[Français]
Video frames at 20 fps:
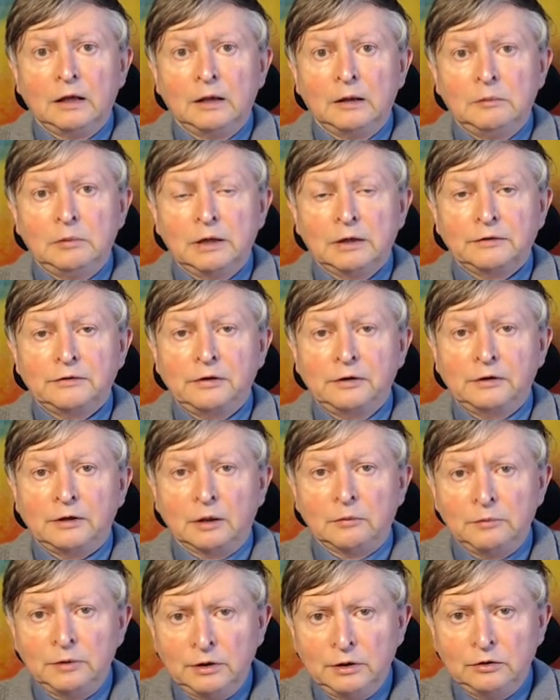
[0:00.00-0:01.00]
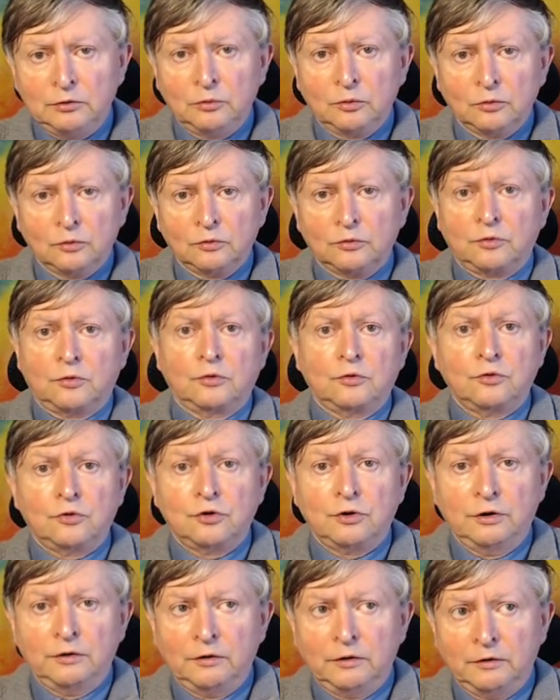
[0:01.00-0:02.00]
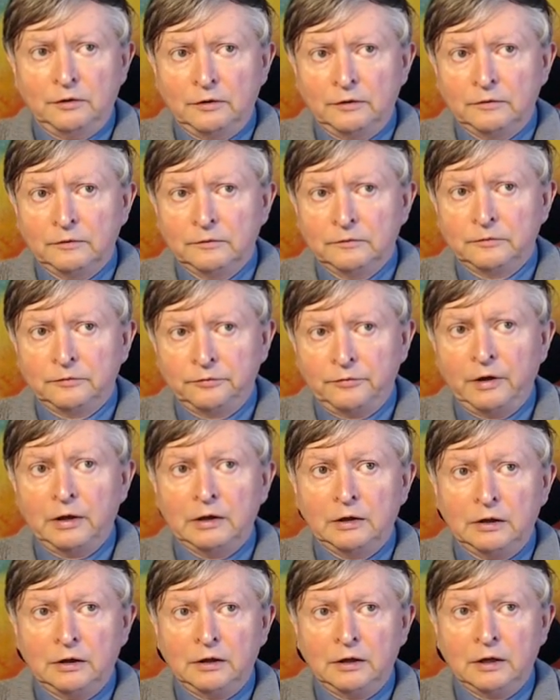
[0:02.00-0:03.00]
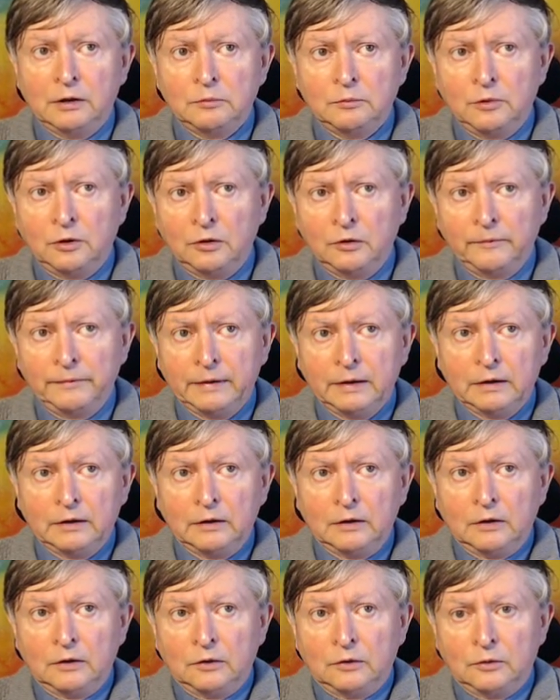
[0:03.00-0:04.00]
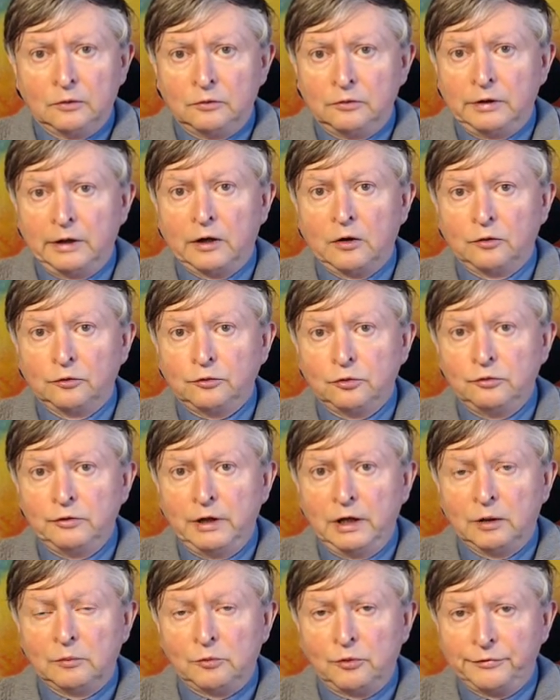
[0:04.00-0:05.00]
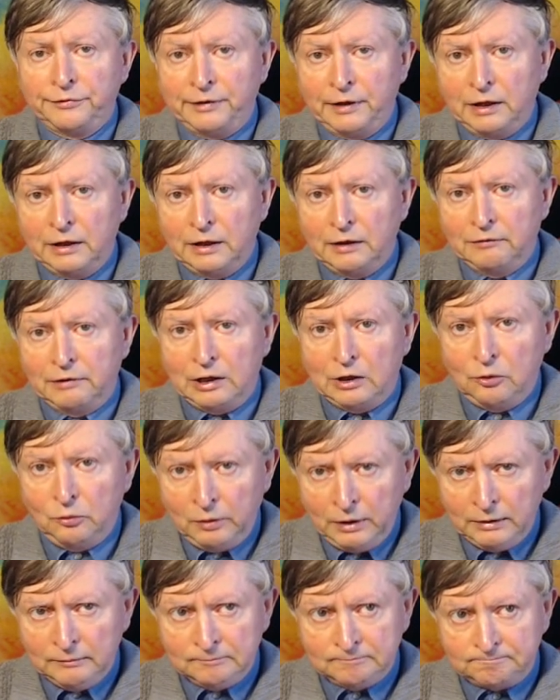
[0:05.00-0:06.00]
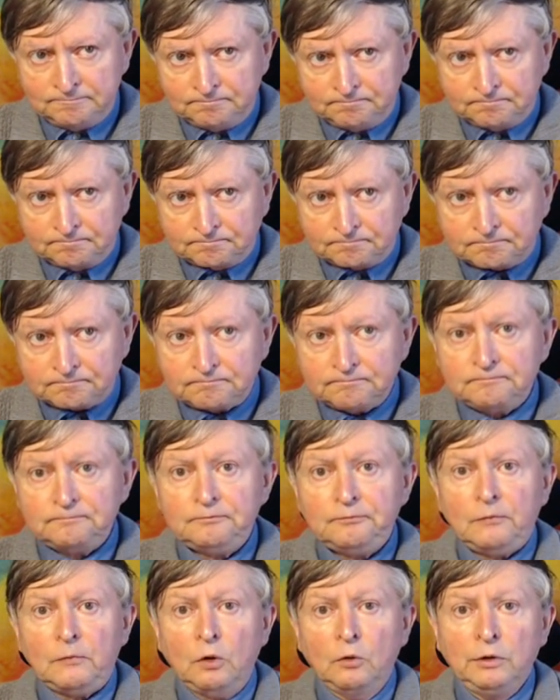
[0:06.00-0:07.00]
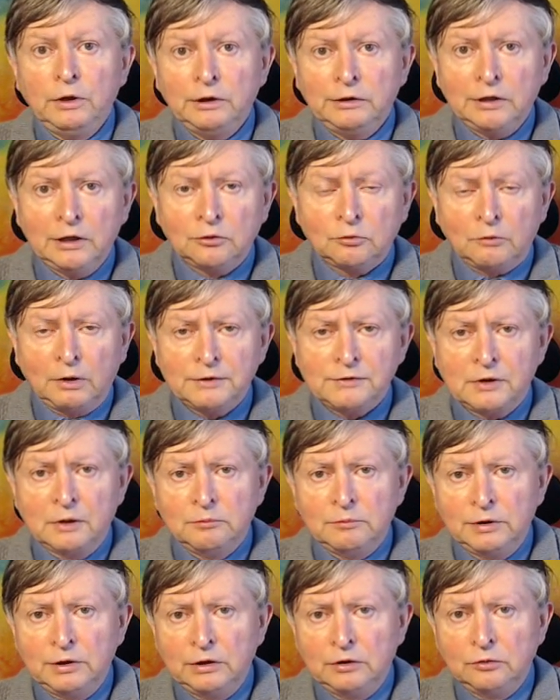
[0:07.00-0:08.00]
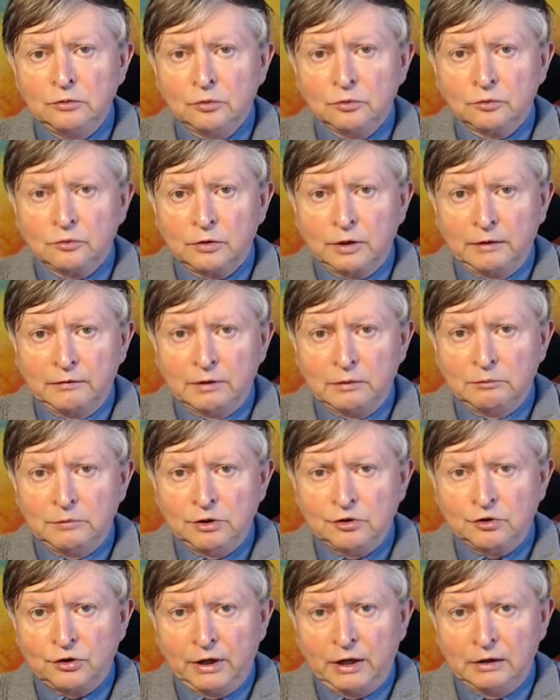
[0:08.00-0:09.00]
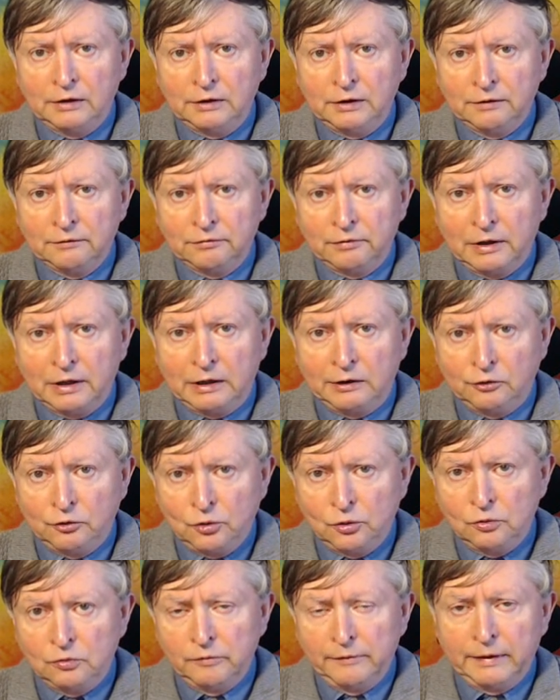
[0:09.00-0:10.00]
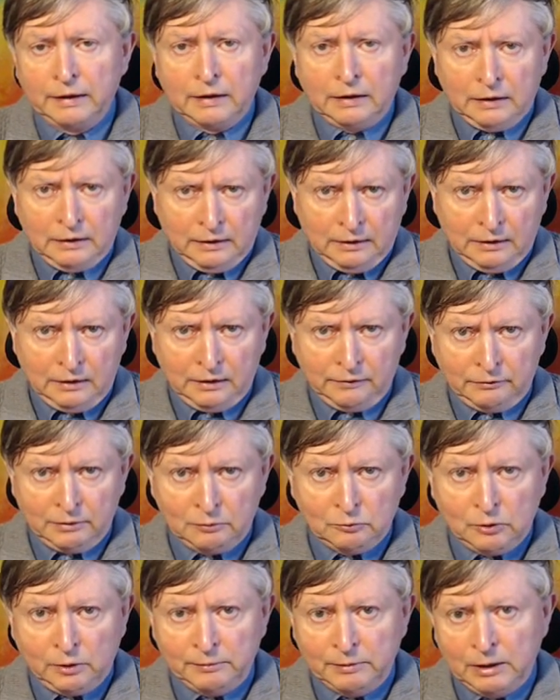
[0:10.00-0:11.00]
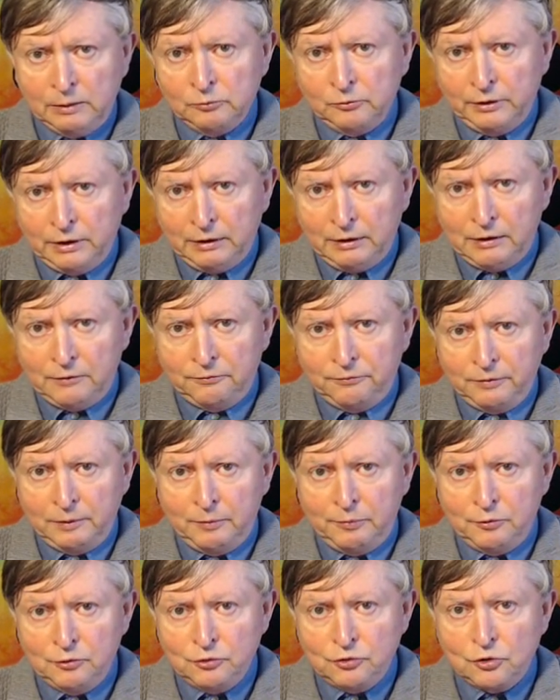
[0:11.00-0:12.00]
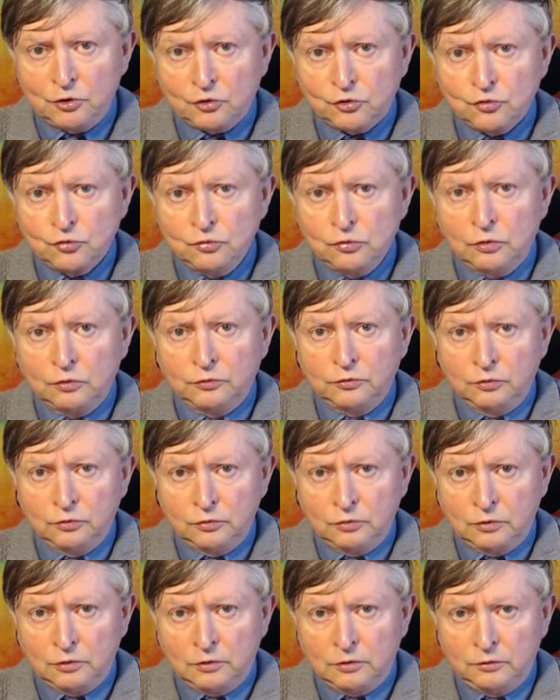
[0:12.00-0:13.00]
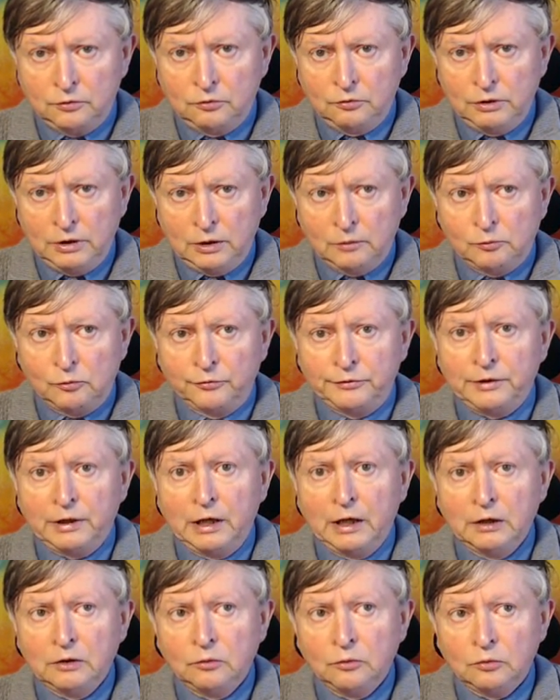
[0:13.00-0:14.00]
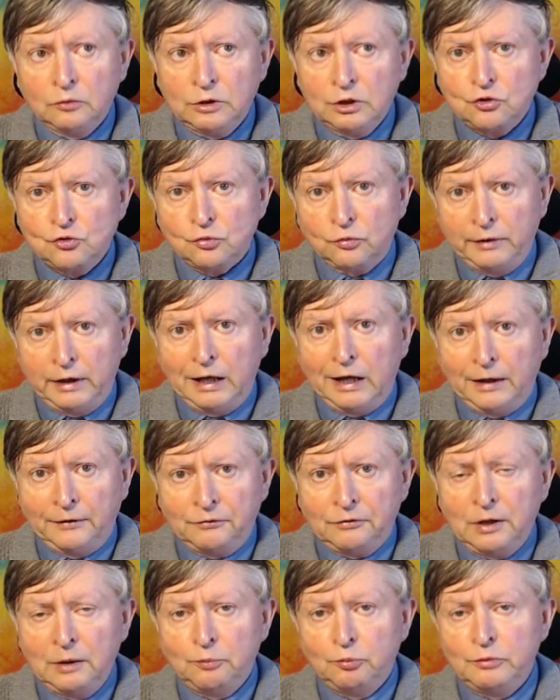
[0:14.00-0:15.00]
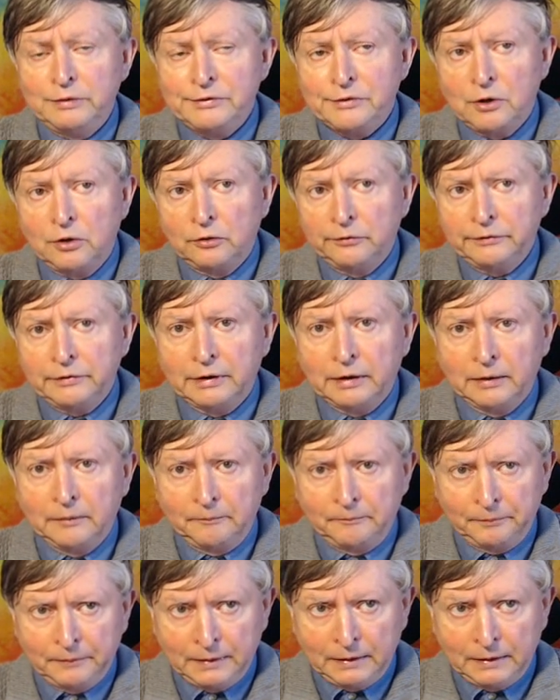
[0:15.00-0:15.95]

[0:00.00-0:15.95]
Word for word: Eh bien, cet ami, donc, euh, j'ai fait également euh, des randonnées en montagne avec lui. On était trois amis, donc il y avait Michel, il y avait Aldo et il y avait moi-même. On avait fait plusieurs jours de randonnée en montagne, des journées assez épuisantes, hein.